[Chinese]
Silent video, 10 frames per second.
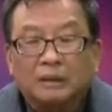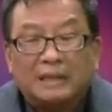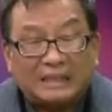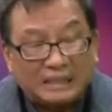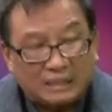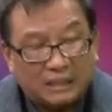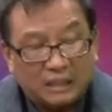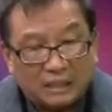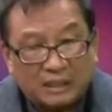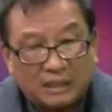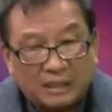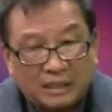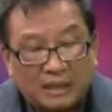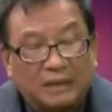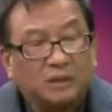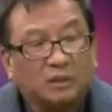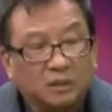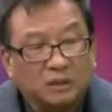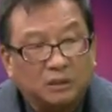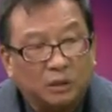他在这个改造
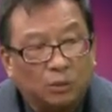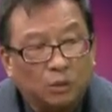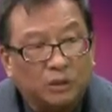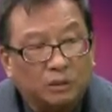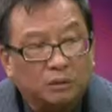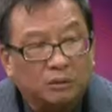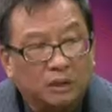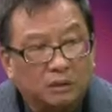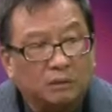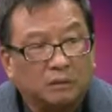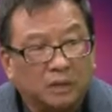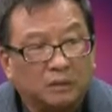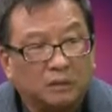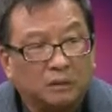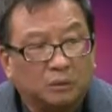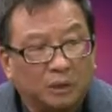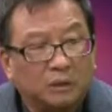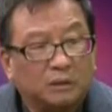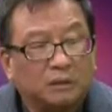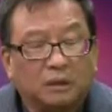自己的过程中间，首先就是对
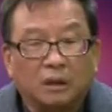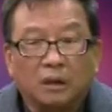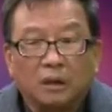自己，